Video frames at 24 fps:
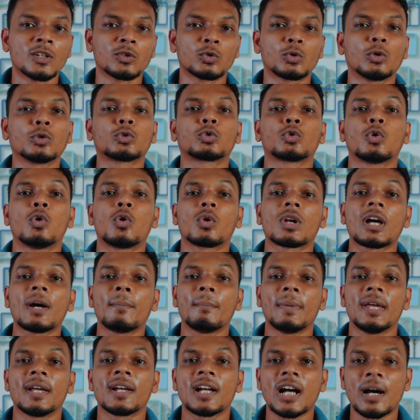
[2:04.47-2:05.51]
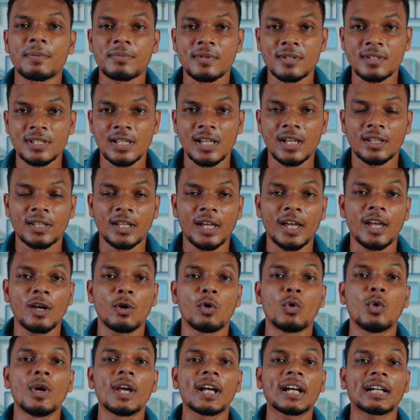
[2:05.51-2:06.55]
तो थोड़ा महंगा ऑप्शन चला जाता है
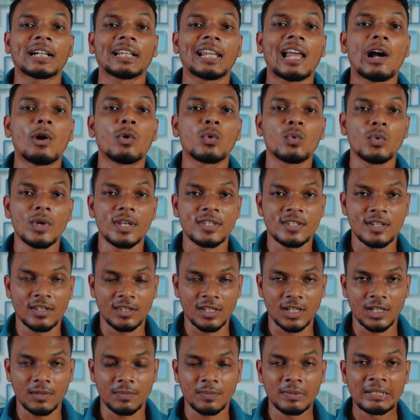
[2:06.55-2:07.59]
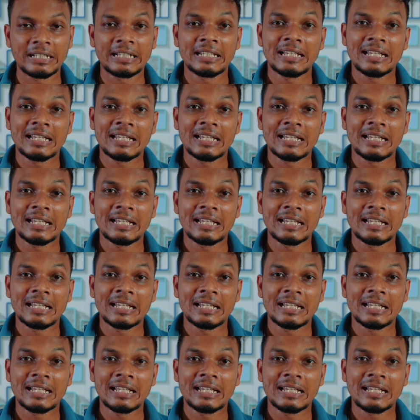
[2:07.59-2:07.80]
वो है क्लाउड वेज की तरफ